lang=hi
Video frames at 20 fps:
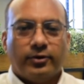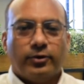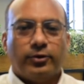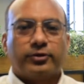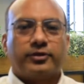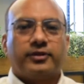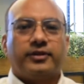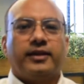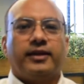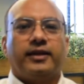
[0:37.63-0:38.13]

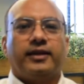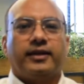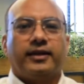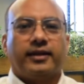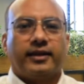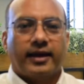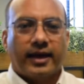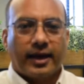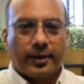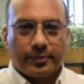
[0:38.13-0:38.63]
उतनी ही
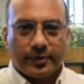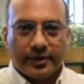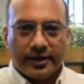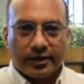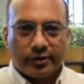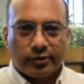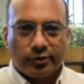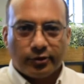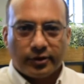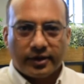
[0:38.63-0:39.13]

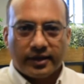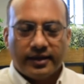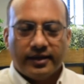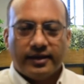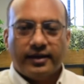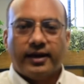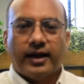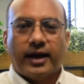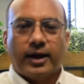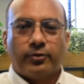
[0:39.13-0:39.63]
हैप्पीनेस होगी
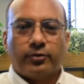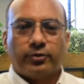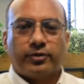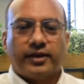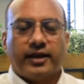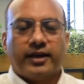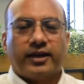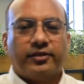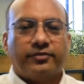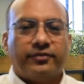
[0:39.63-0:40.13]
अब वो
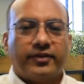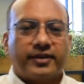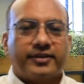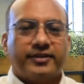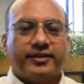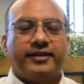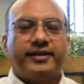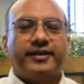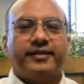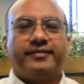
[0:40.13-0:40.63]

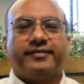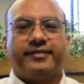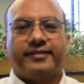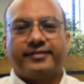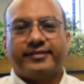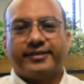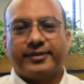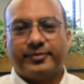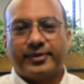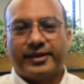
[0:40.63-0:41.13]
सेटिस्फैक्शन किस
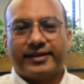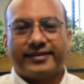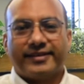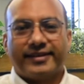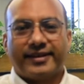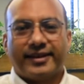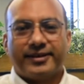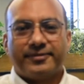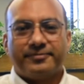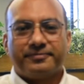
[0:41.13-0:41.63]
चीज़ से
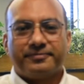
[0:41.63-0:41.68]
मिलती है